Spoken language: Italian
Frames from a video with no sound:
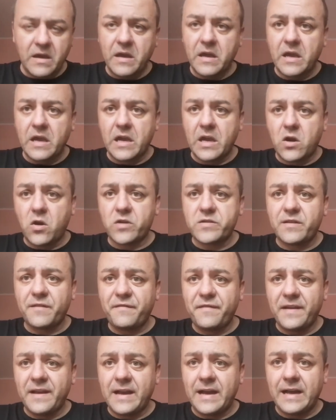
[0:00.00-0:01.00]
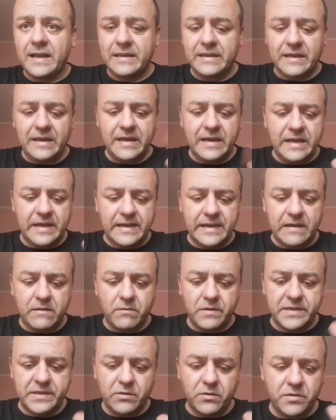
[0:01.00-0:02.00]
e cosa figata è che
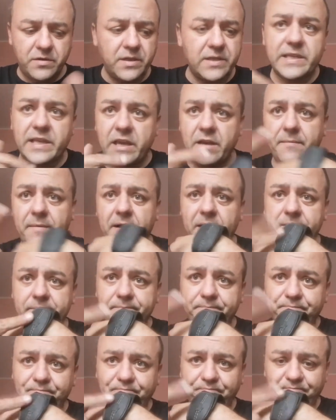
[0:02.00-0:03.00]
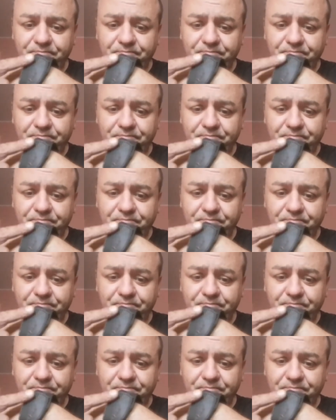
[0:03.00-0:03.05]
questo sistema